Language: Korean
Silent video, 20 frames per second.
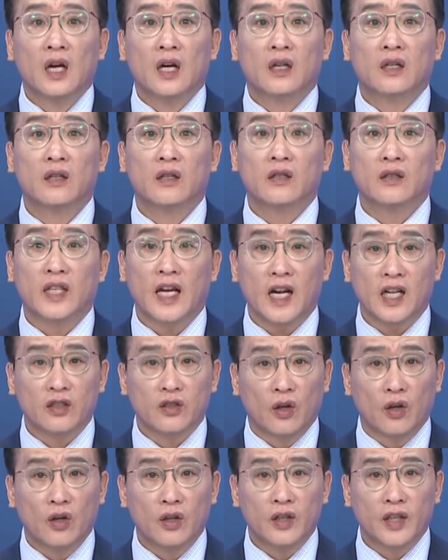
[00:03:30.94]
그
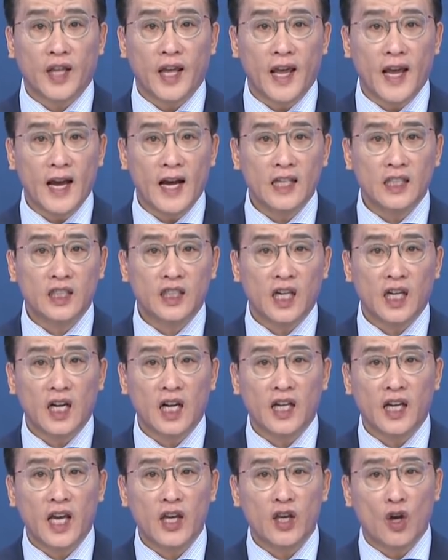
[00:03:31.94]
따라서
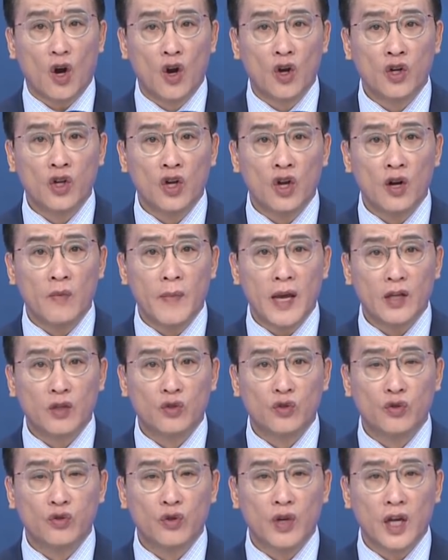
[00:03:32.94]
대한제강의 연결
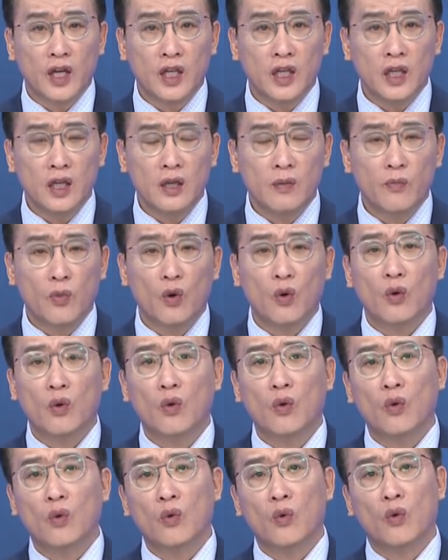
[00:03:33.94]
매출액이 뭐